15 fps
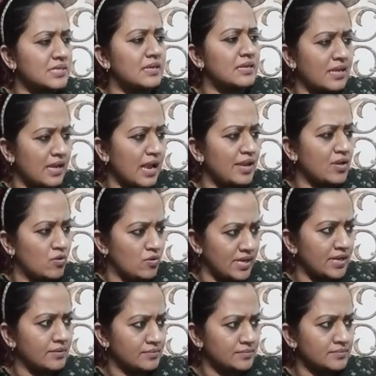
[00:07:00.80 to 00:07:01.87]
करके आई होगी
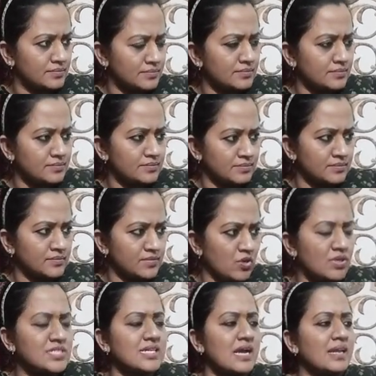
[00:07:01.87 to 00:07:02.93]
जी जी जी
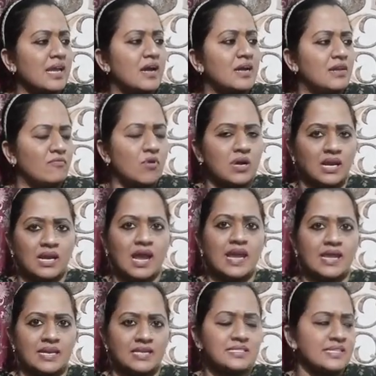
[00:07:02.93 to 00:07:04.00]
और जाके अगर वो
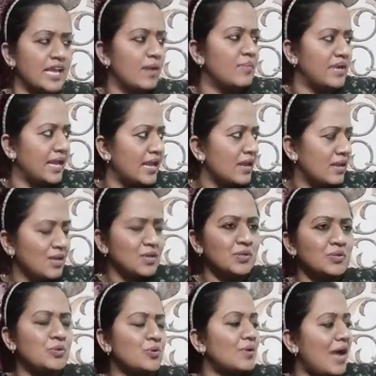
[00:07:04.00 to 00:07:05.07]
कराएगी सेम डे
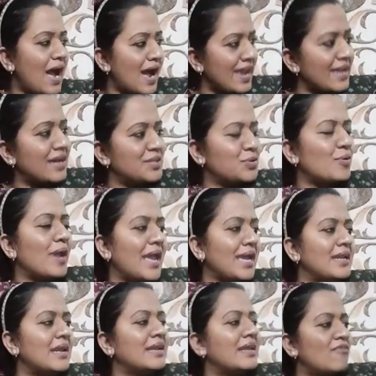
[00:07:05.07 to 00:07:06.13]
तो आएगा तो है ही
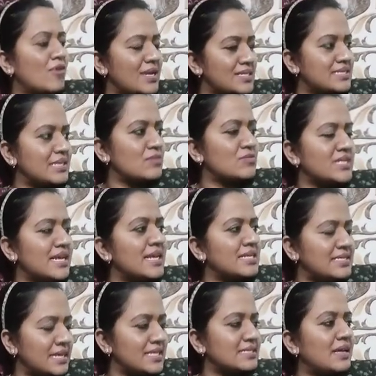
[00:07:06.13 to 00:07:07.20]
ना कि वो किसी उसने
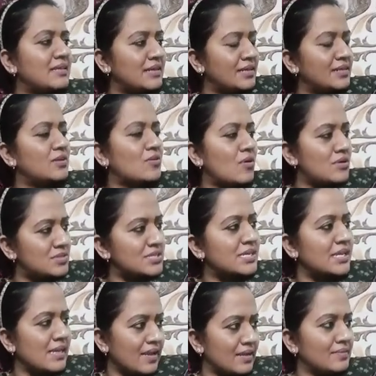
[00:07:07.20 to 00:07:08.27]
किसी के साथ इंटरकोर्स
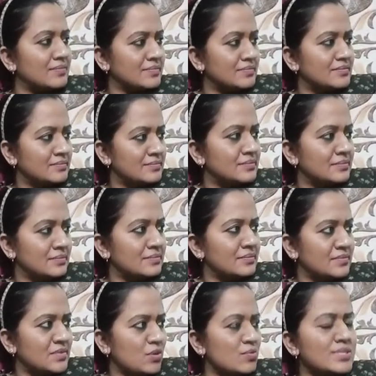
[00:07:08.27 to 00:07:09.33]
किया है अच्छा
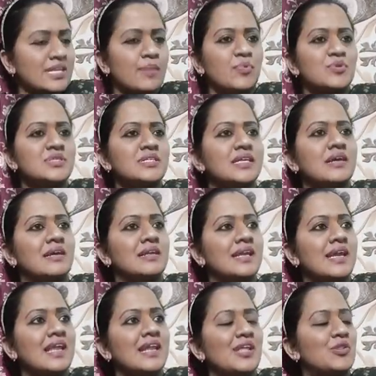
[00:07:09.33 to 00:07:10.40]
उसकी पुष्टि करने
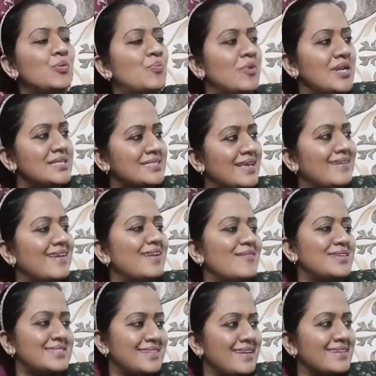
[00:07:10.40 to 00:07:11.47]
के लिए तो पुलिस है ना
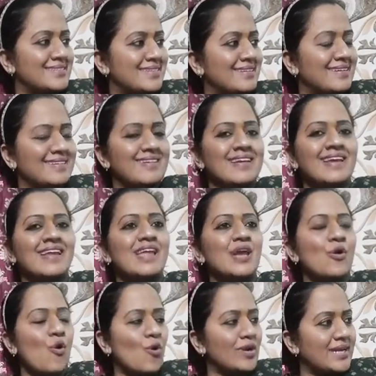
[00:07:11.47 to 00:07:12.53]
इन्वेस्टिगेशन करने के लिए
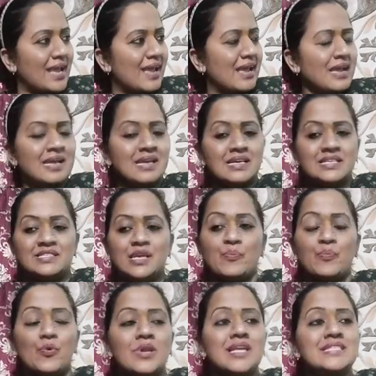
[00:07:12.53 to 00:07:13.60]
कोर्ट है जब
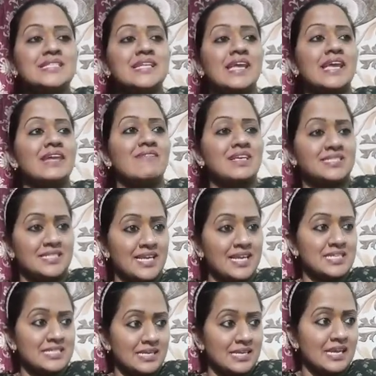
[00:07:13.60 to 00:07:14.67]
पुलिस ने
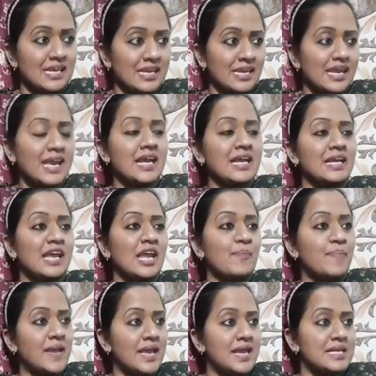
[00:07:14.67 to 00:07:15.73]
इन्वेस्टिगेशन की एक रेप
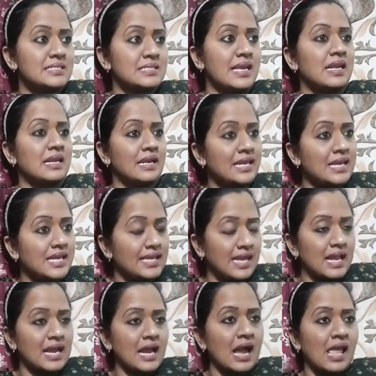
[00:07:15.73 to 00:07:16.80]
केस एक लड़की ने
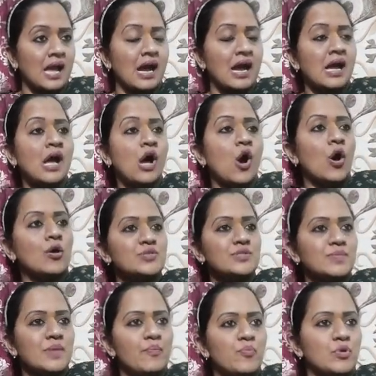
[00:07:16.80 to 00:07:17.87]
लगाया और
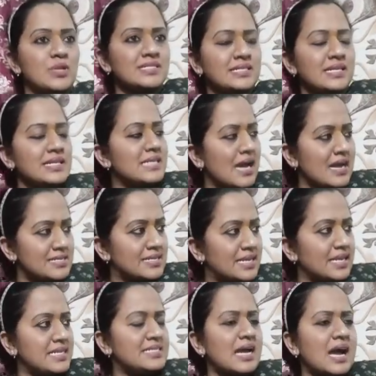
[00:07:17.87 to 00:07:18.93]
उसके पुलिस ने जांच
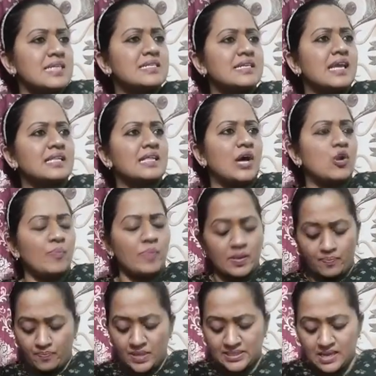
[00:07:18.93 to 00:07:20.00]
की जांच के आधारों पे
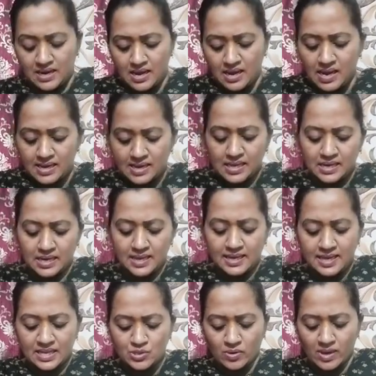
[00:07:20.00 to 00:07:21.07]
पता लगा कि
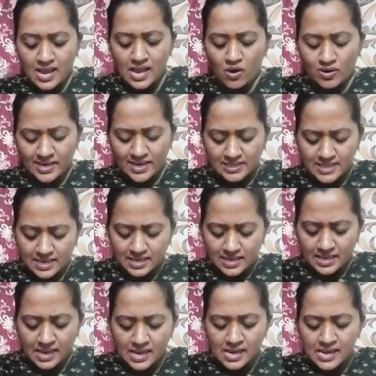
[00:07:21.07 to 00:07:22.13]
लड़की जो है और ये
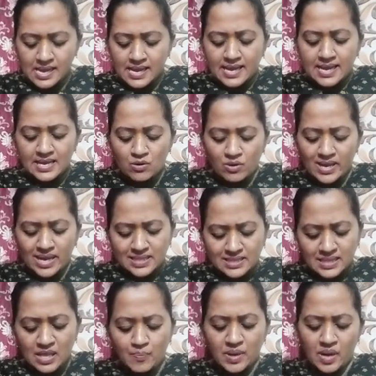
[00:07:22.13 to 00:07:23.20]
देखिए इन्होंने
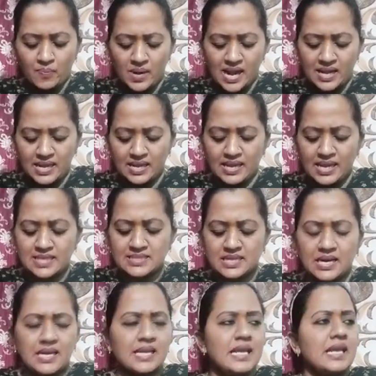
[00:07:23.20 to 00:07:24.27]
इतनी प्री प्लानिंग की इस
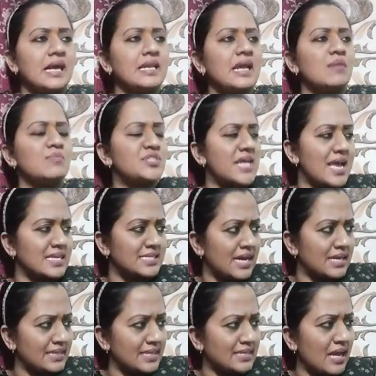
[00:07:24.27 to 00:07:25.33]
लड़की का नाम
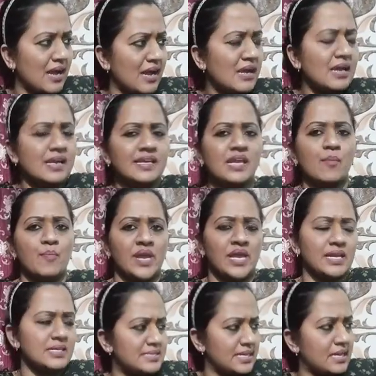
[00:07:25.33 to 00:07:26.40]
शहजादी था ये
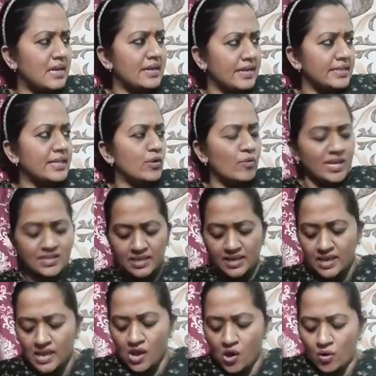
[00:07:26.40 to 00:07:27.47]
मेरठ से ख़रीदी हुई थी
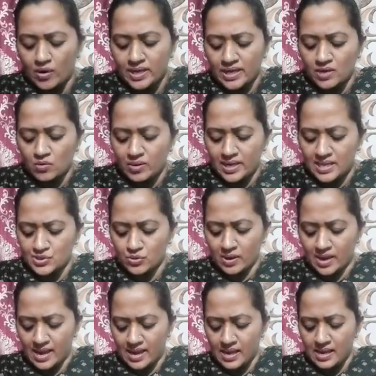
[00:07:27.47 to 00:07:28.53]
और इन्होंने जो
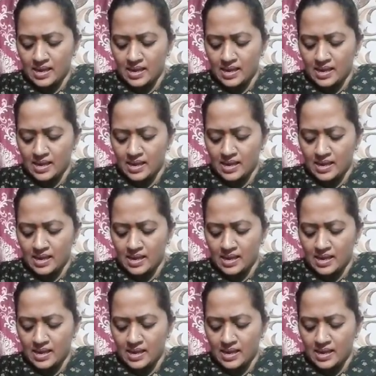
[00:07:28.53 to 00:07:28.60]
है